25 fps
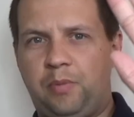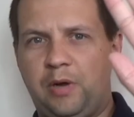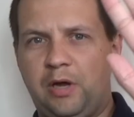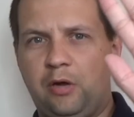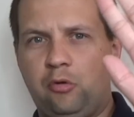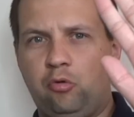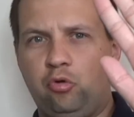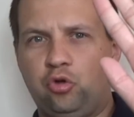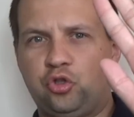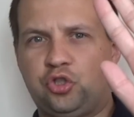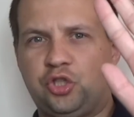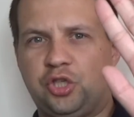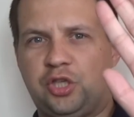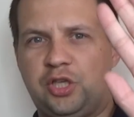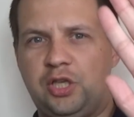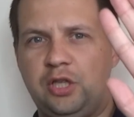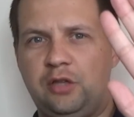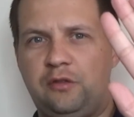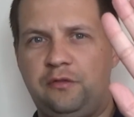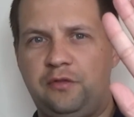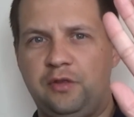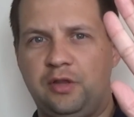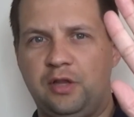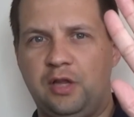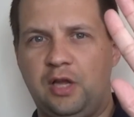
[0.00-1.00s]
Похоже,
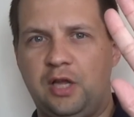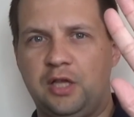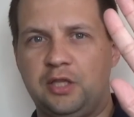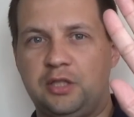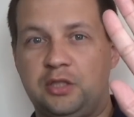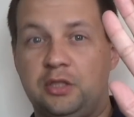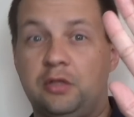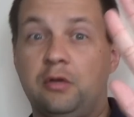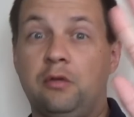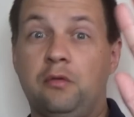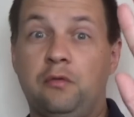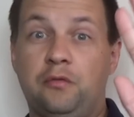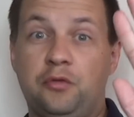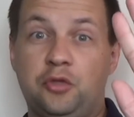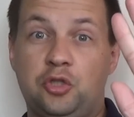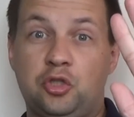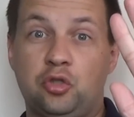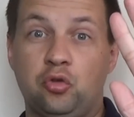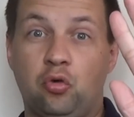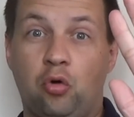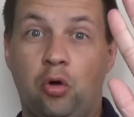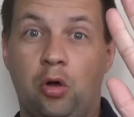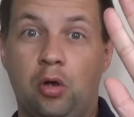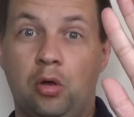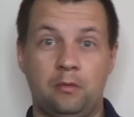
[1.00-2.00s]
Кит Финанс
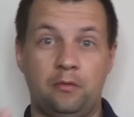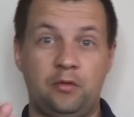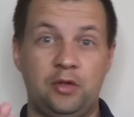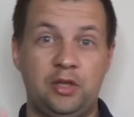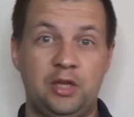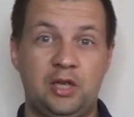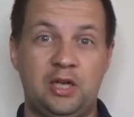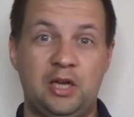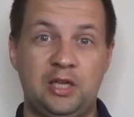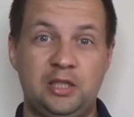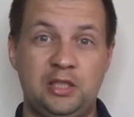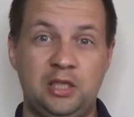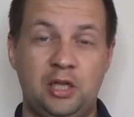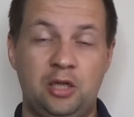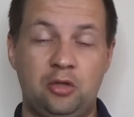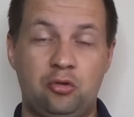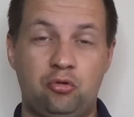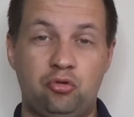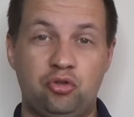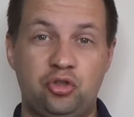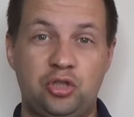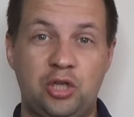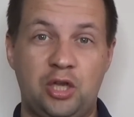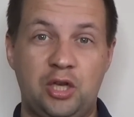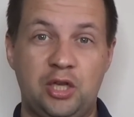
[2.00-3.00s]
все. Вы не хотели,
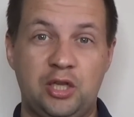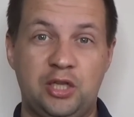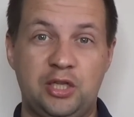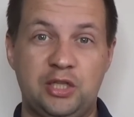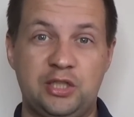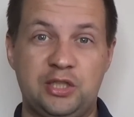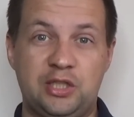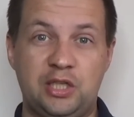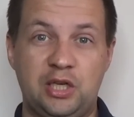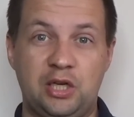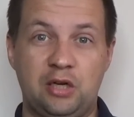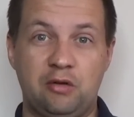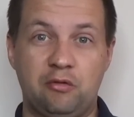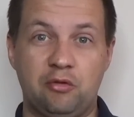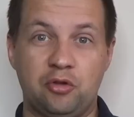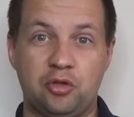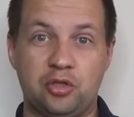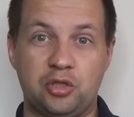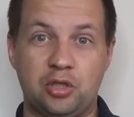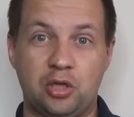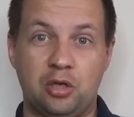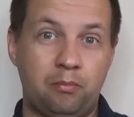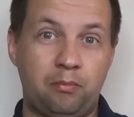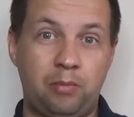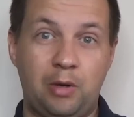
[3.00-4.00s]
друзья,
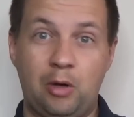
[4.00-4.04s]
регистрироваться?